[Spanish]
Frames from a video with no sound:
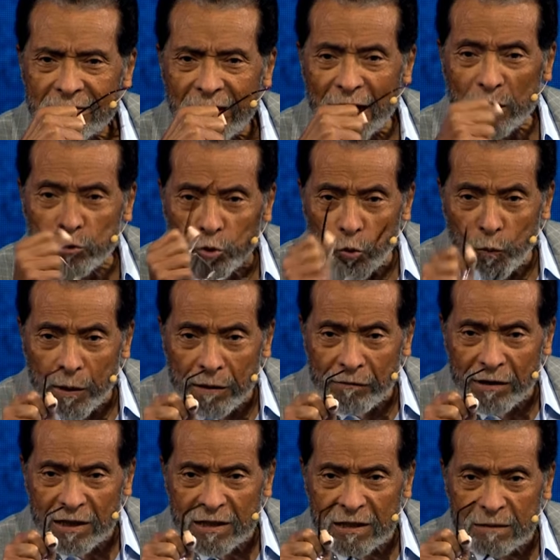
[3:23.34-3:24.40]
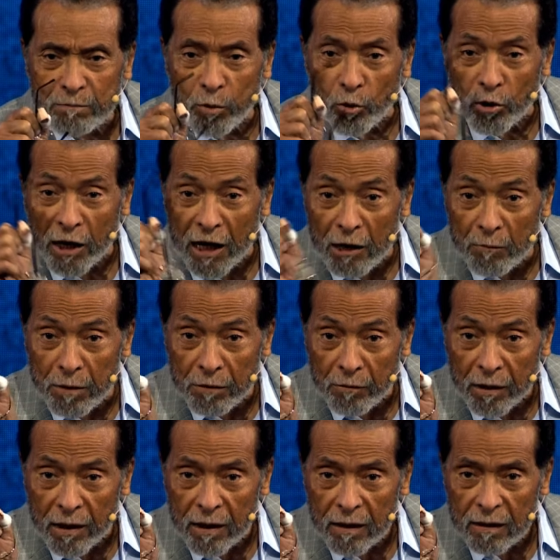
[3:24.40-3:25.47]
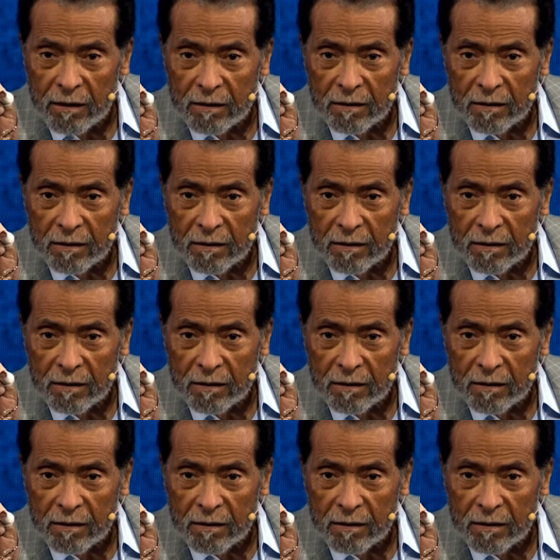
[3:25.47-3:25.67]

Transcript: Y tú vives porque Él vive.